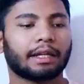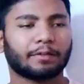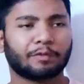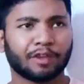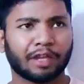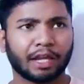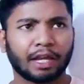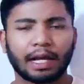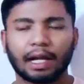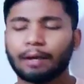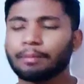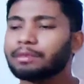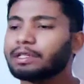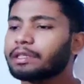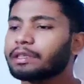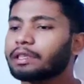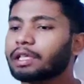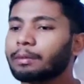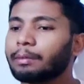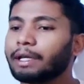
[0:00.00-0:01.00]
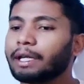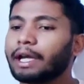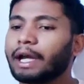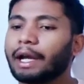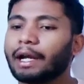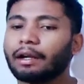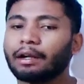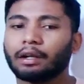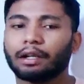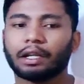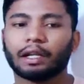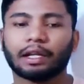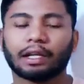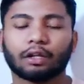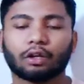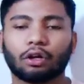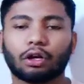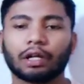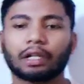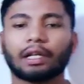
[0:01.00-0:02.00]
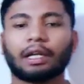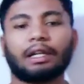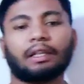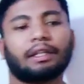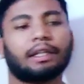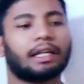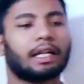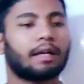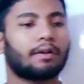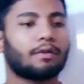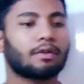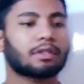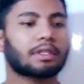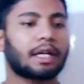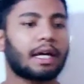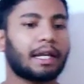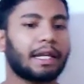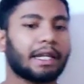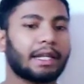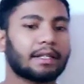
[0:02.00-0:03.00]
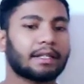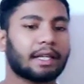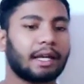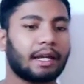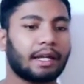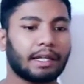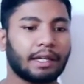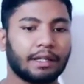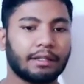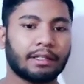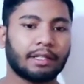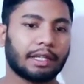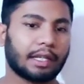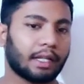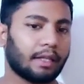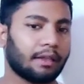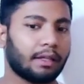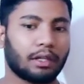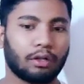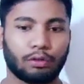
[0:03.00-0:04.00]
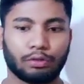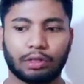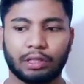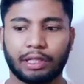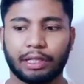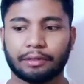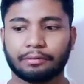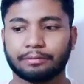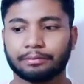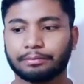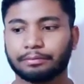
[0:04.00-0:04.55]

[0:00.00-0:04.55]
है हम जितनी भी एंट्री रिकॉर्ड करते हैं ना वो सारी की सारी इसी के अंदर होती है